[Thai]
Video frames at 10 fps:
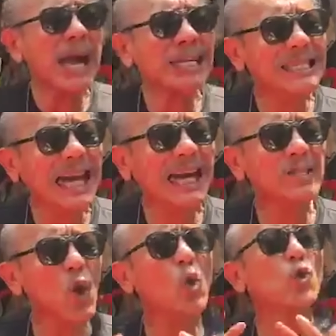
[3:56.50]
หาศาล
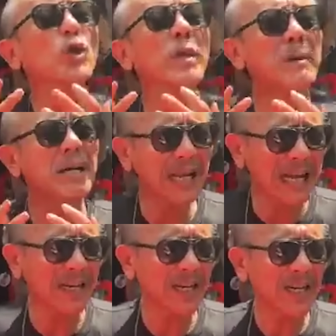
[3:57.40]
ตกอยู่ในมือท่าน
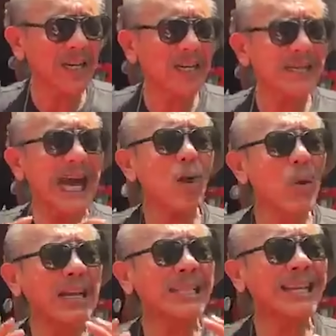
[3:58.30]
ณ วั
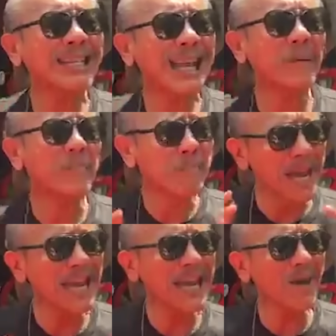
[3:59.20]
นที่ท่านมี
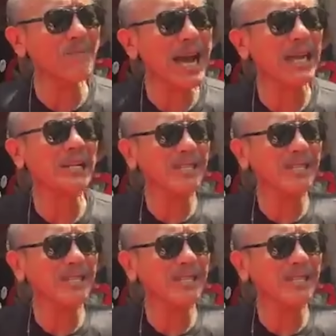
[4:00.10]
อำนาจ